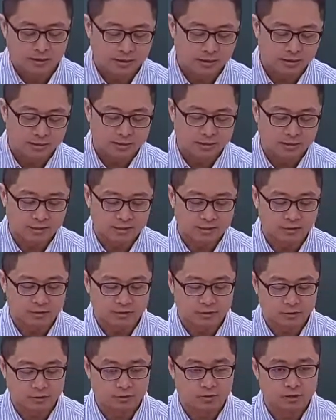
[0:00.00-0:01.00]
刚刚讲那
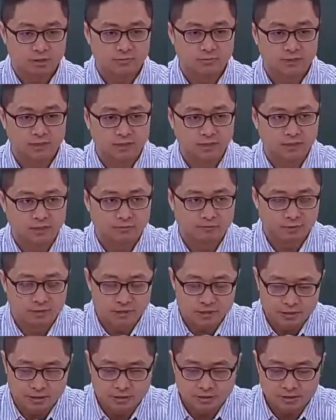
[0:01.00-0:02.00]
个是数字码，
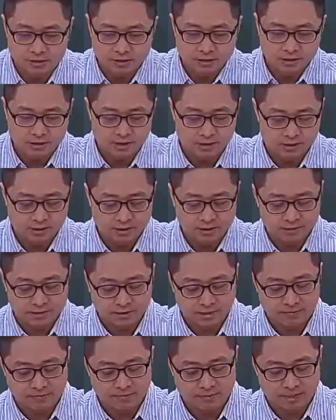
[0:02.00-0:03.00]
哈，B、C、D
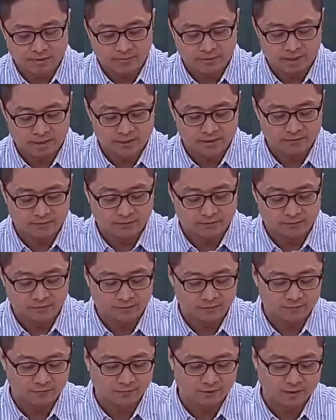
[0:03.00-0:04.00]
加三码，八四
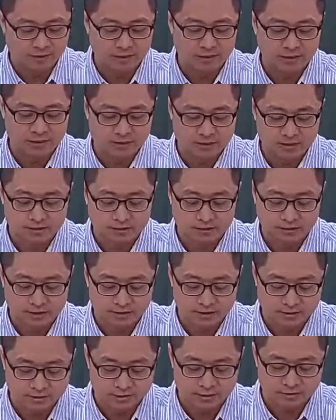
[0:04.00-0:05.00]
负二负一。那
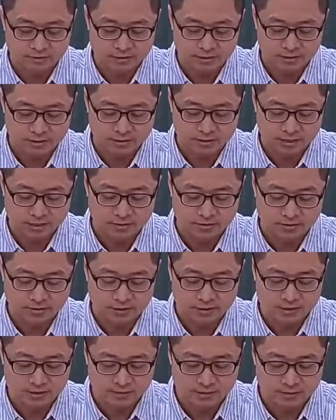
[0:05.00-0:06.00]
呃，早期还
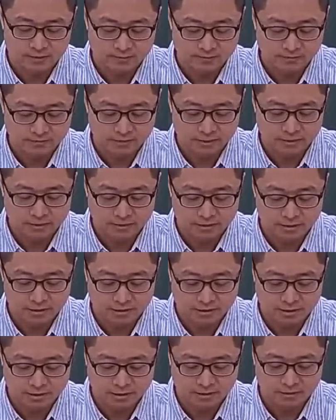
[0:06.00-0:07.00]
有一些比较
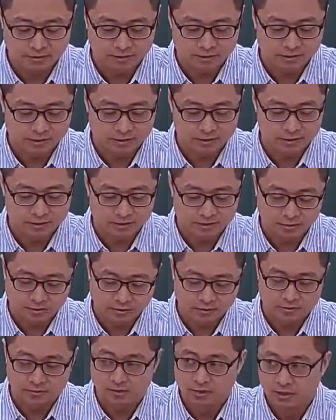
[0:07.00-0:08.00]
常考的，但是之
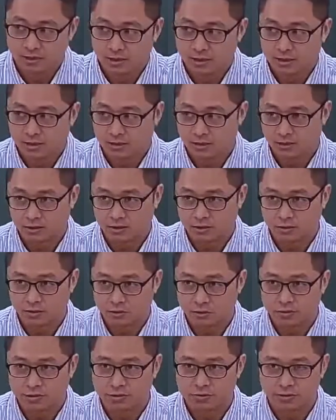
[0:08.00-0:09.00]
后呃
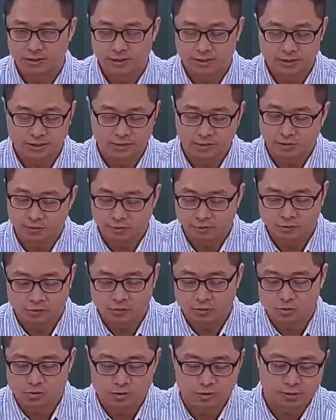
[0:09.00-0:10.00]
五六年来都没
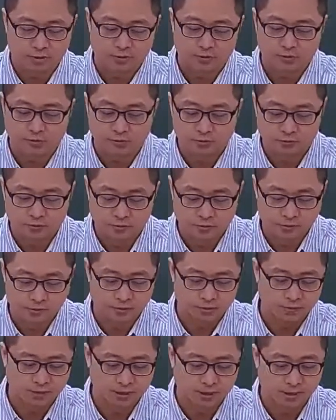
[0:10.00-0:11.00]
有出现过，
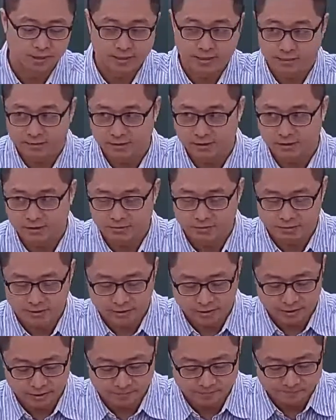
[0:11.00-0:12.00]
我就把它拿掉
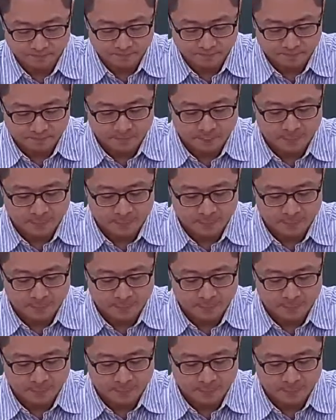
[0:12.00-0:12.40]
了哈。